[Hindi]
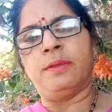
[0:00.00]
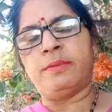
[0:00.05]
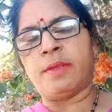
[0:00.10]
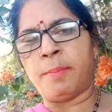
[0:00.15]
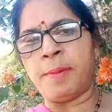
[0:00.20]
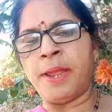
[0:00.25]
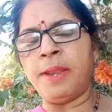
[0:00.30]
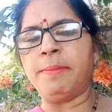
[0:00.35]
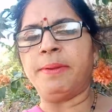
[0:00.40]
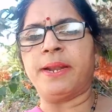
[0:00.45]

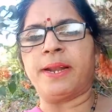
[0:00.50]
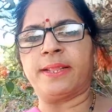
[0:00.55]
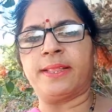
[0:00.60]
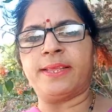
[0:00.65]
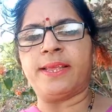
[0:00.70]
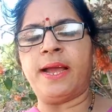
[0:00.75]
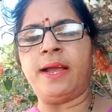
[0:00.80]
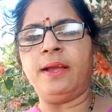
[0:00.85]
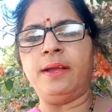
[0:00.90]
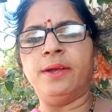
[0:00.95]
ज़मीन में रख
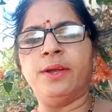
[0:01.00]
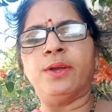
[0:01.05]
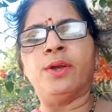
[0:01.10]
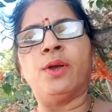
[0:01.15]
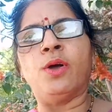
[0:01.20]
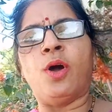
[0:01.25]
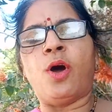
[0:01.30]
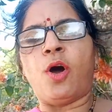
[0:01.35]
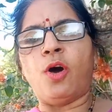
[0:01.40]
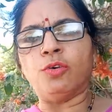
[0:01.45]
दिया
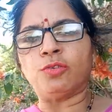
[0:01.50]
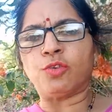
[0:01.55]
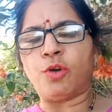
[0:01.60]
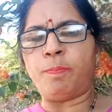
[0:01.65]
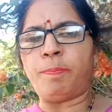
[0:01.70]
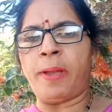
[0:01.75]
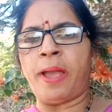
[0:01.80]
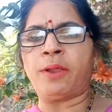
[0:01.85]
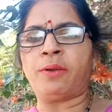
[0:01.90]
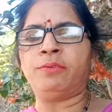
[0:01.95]
और उसको
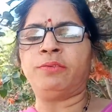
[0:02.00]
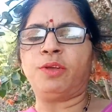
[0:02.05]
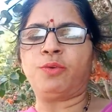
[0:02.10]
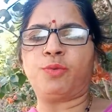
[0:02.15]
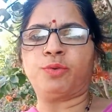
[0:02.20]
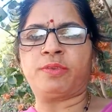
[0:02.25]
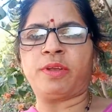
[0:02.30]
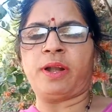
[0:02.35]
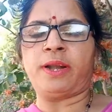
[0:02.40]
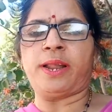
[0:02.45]
पैरों से
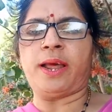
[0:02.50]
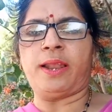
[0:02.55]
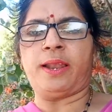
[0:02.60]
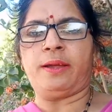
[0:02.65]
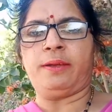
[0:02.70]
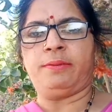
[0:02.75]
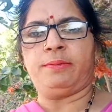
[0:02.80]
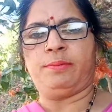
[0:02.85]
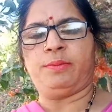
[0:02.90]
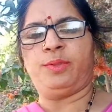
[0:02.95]
कुचल डाला
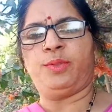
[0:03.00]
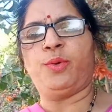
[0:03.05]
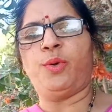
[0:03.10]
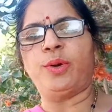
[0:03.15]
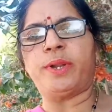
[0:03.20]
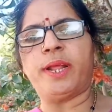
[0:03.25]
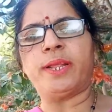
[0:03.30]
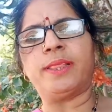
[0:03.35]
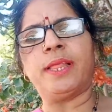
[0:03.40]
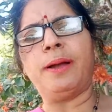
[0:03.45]

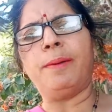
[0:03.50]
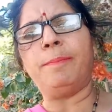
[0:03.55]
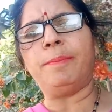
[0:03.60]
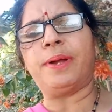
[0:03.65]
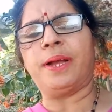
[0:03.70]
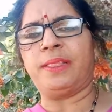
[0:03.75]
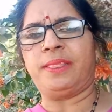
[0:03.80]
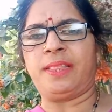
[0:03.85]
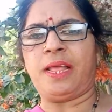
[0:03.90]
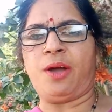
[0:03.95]
नोट एकदम
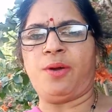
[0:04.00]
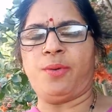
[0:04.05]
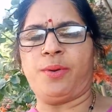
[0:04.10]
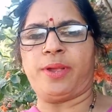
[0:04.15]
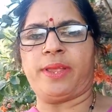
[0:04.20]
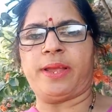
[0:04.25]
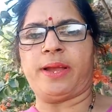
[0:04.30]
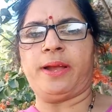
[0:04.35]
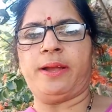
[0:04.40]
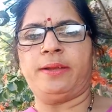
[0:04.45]
गंदा हो
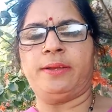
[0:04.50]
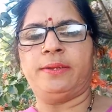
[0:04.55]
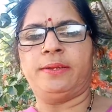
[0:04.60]
गया